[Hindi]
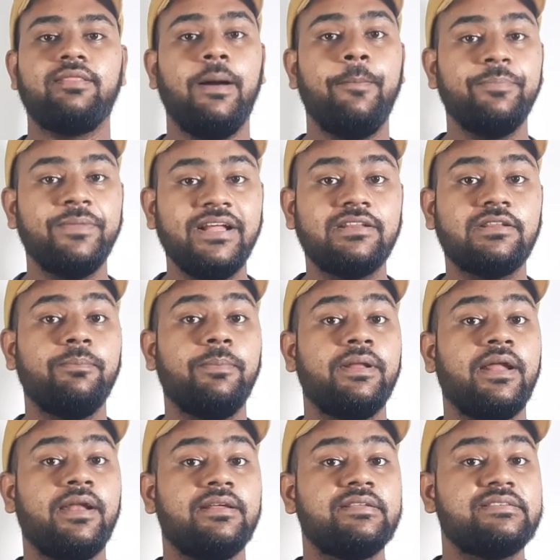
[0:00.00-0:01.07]
थंबनेल्स
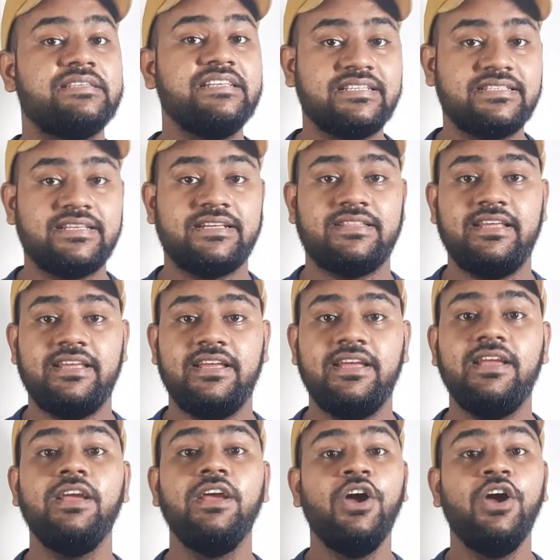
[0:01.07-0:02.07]
बनाना सीख सकते हैं